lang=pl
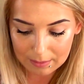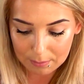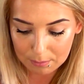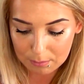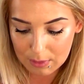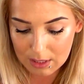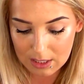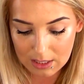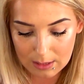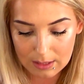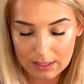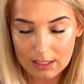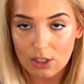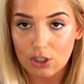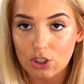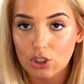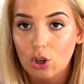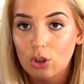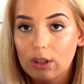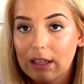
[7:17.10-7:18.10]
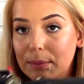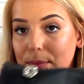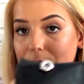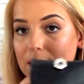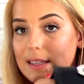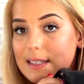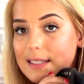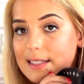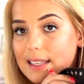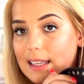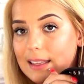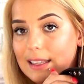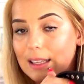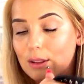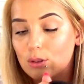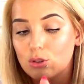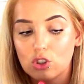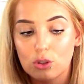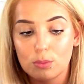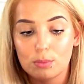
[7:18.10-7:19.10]
mi jest e, szkoda miejsca na
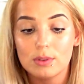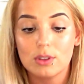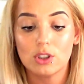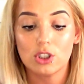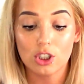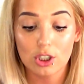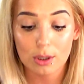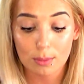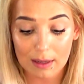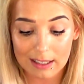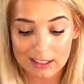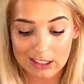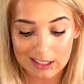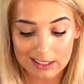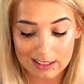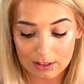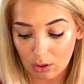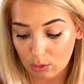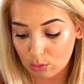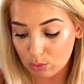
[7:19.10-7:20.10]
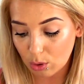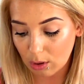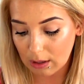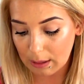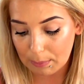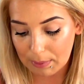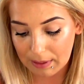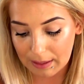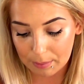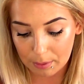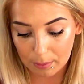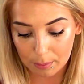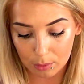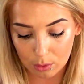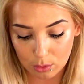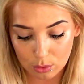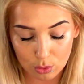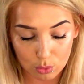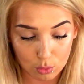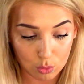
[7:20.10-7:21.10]
to, żeby trzymać tą torebkę po
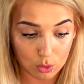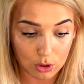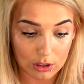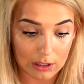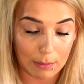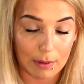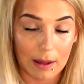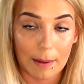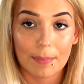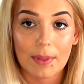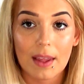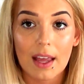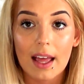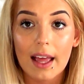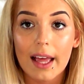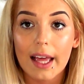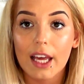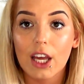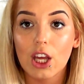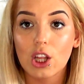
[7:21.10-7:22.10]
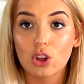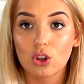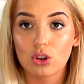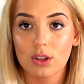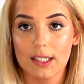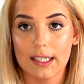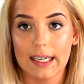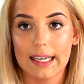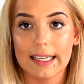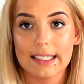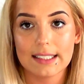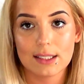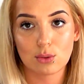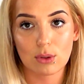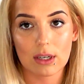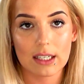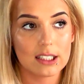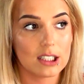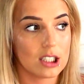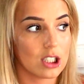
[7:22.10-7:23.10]
prostu u siebie. I to tyle.
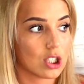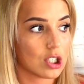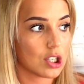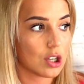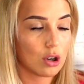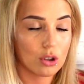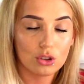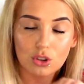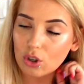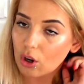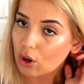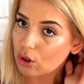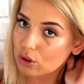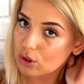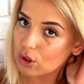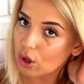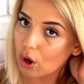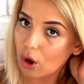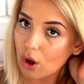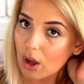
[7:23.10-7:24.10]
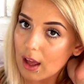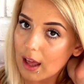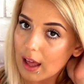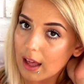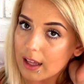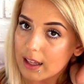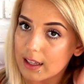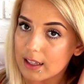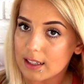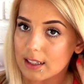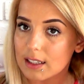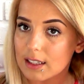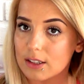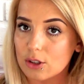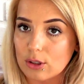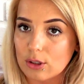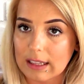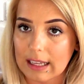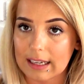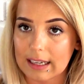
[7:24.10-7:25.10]
Słuchajcie, jeżeli chodzi o to, e,
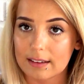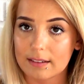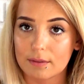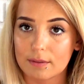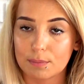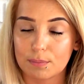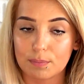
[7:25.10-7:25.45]
to tak,